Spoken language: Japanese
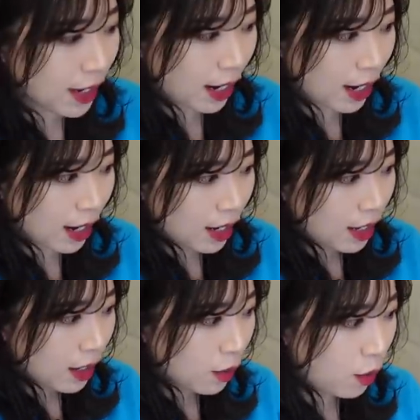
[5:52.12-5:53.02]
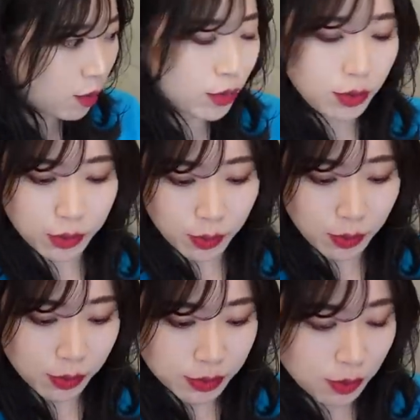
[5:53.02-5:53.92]
がゴールドと
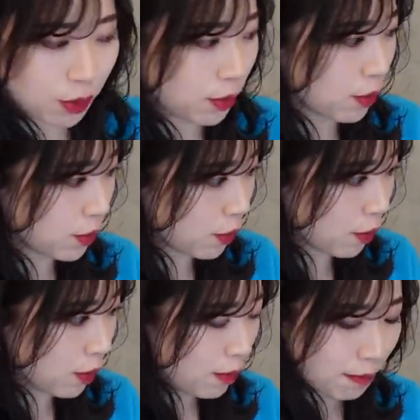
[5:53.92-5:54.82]
ローズゴールドと